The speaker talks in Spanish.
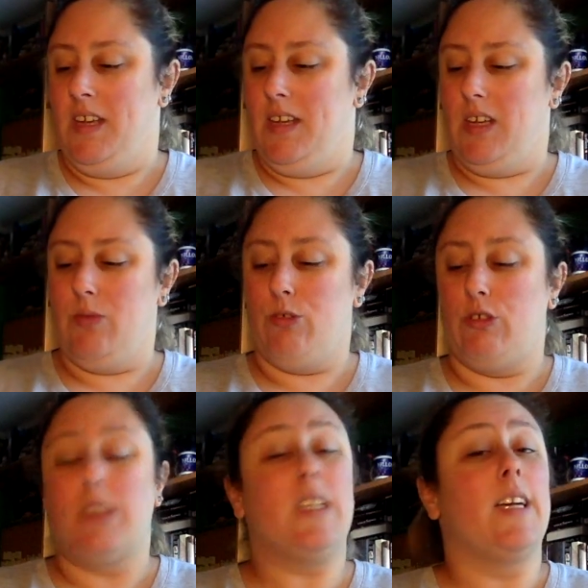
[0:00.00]
Y
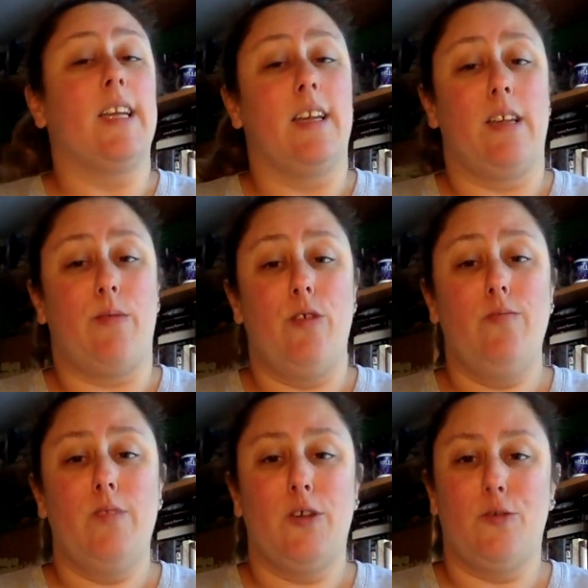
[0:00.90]
bueno, hasta aquí la review.
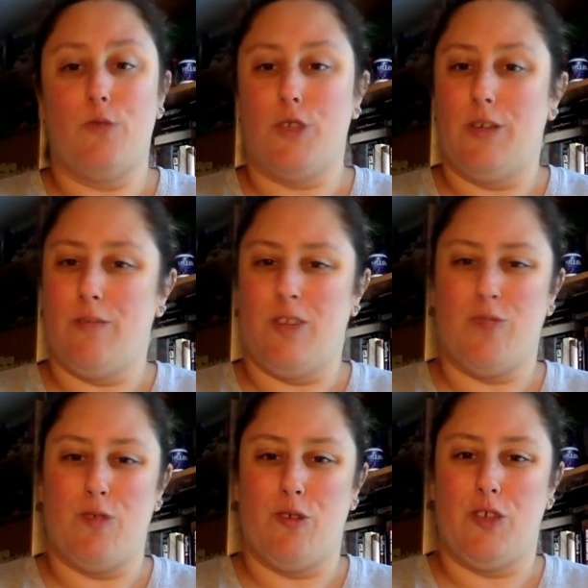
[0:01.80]
Como siempre,
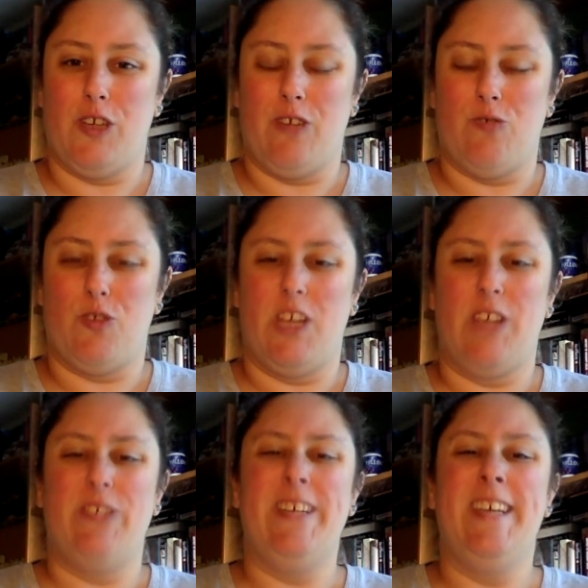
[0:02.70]
espero que os haya
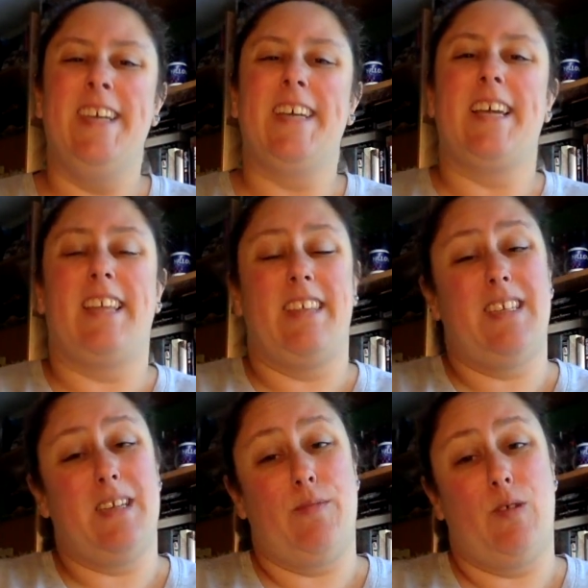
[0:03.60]
gustado, que le
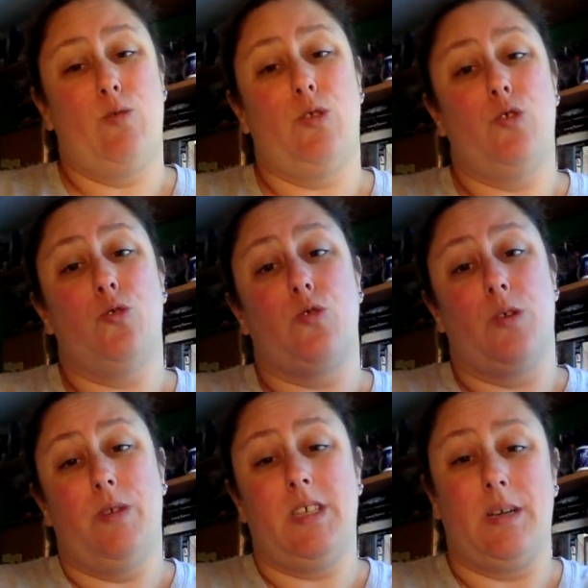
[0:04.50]
deis a me gusta,
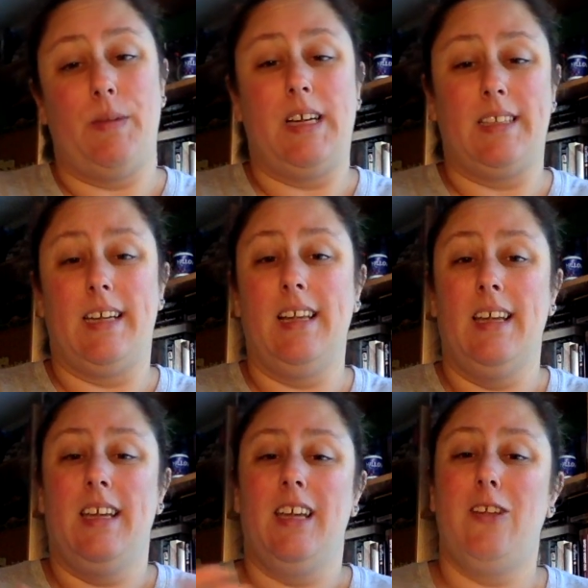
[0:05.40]
suscribáis a mi canal
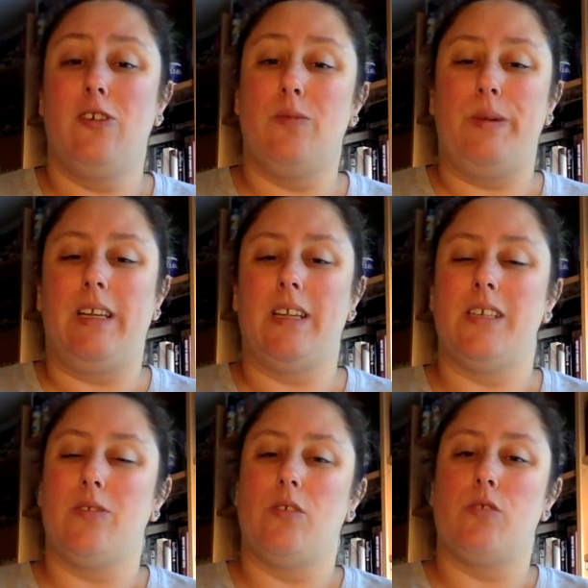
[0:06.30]
y lo
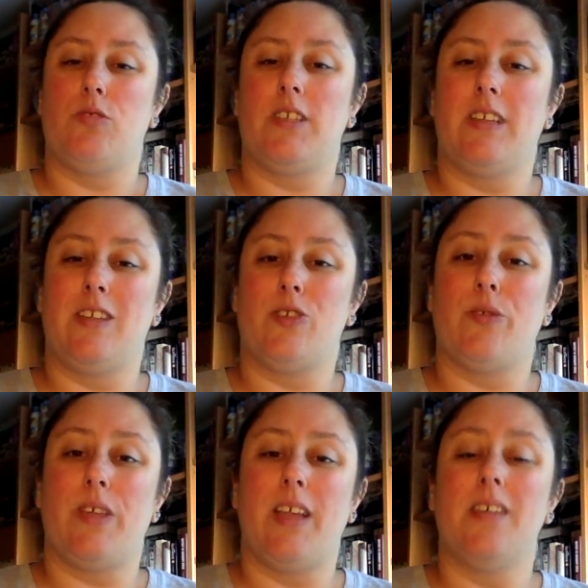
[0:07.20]
compartáis en todas vuestras redes
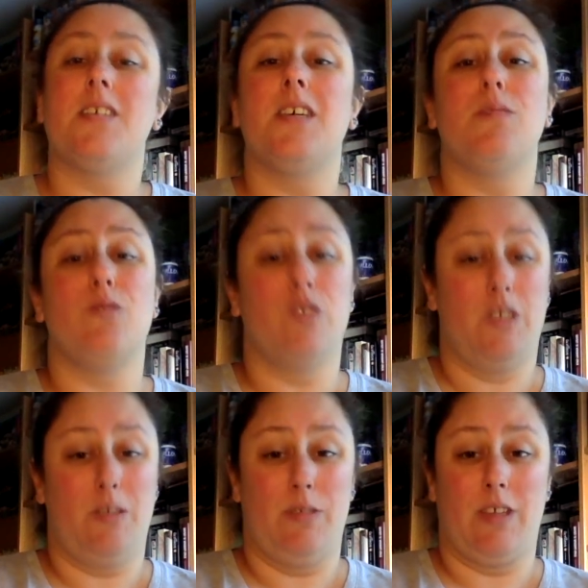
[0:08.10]
sociales. Y
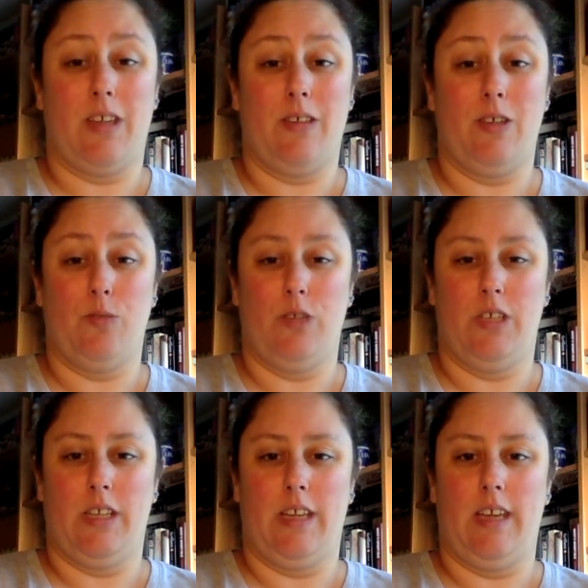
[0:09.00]
muchísimas gracias por
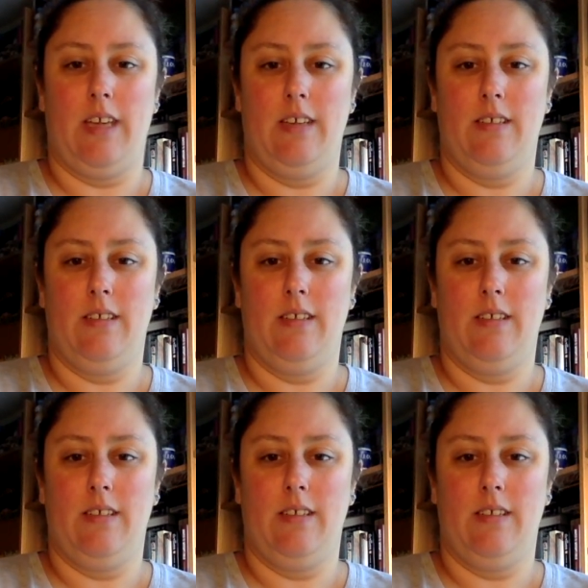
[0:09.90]
estar ahí.